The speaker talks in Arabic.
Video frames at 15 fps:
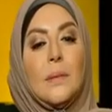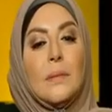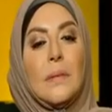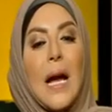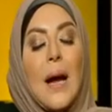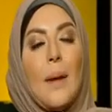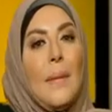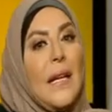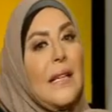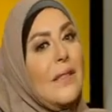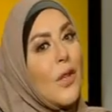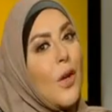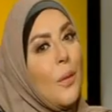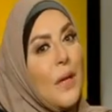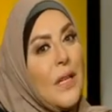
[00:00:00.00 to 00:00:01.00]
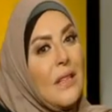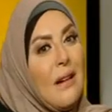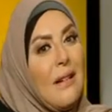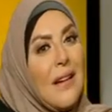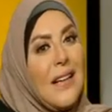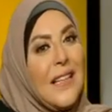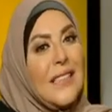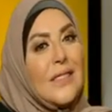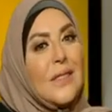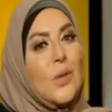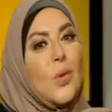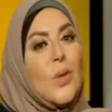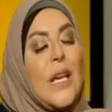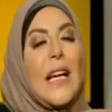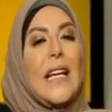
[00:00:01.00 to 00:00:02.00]
اعمال دراميه
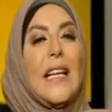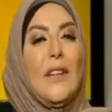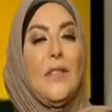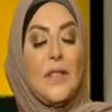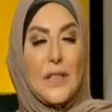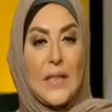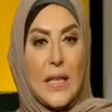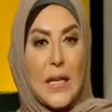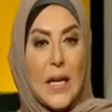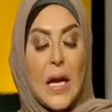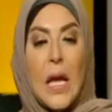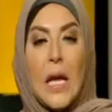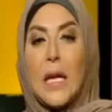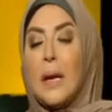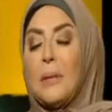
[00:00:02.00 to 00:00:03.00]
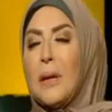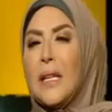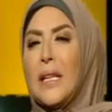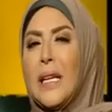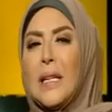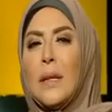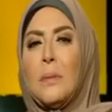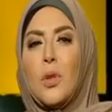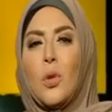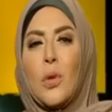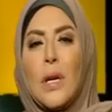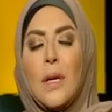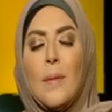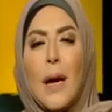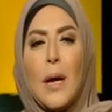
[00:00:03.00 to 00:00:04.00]
تسجل في التاريخ يمكن احنا من
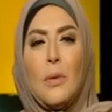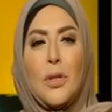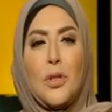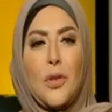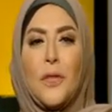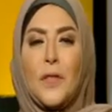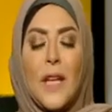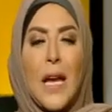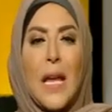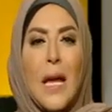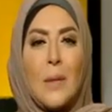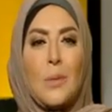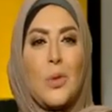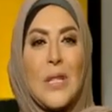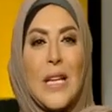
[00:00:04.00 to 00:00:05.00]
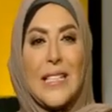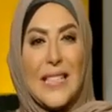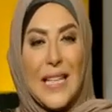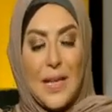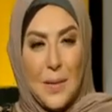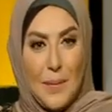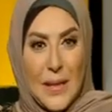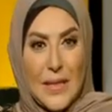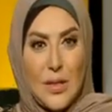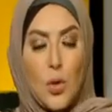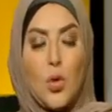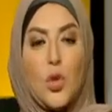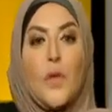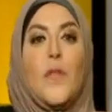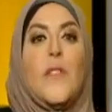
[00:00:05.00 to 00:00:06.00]
قريب قوي شفنا مسلسل المنسي
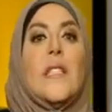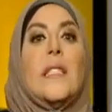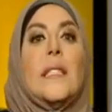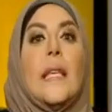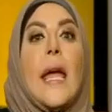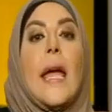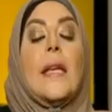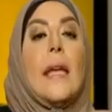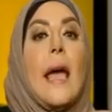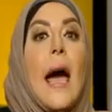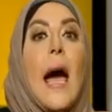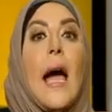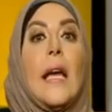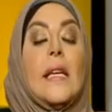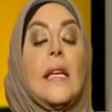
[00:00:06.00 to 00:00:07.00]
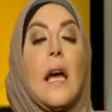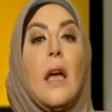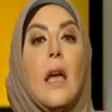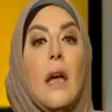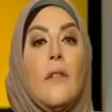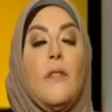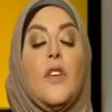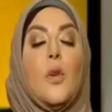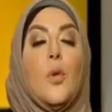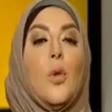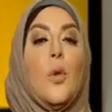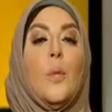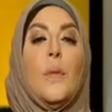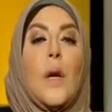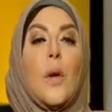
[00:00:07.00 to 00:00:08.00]
وشفنا ازاي احيا في
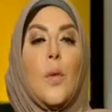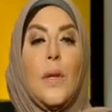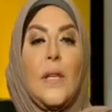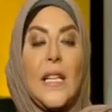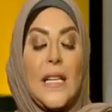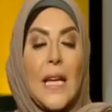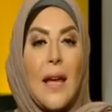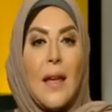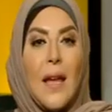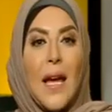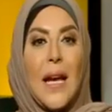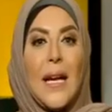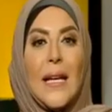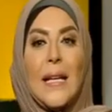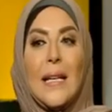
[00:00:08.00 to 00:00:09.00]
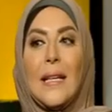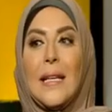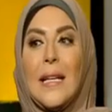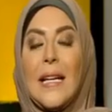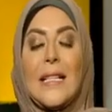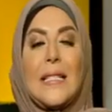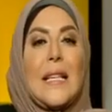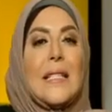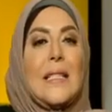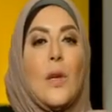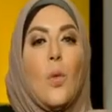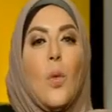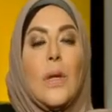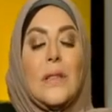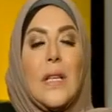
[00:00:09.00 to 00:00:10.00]
قلوبنا كلنا الاحساس
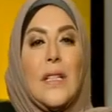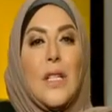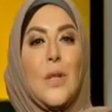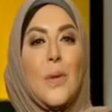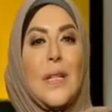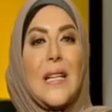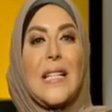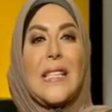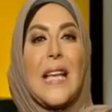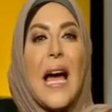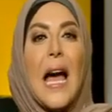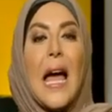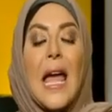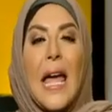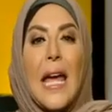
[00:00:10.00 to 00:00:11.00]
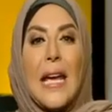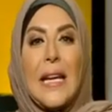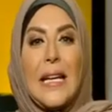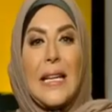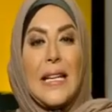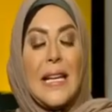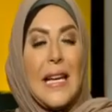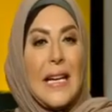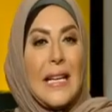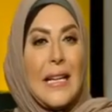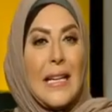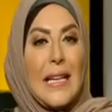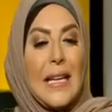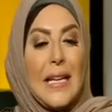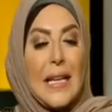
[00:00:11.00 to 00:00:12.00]
الوطني والنزعه ال
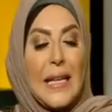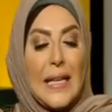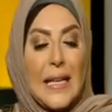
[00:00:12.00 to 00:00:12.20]
ال